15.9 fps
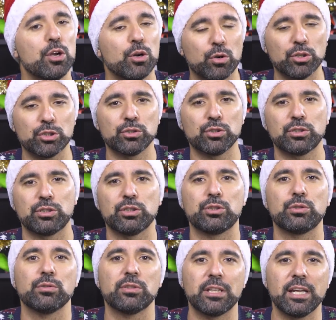com as nossas
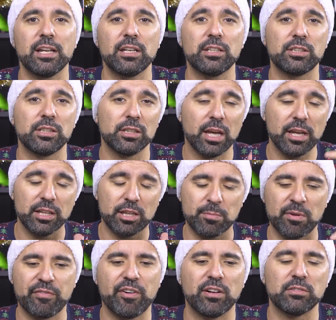chuteiras e aí
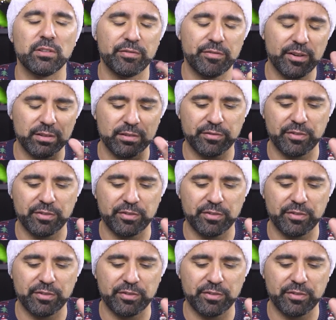também falo, falo,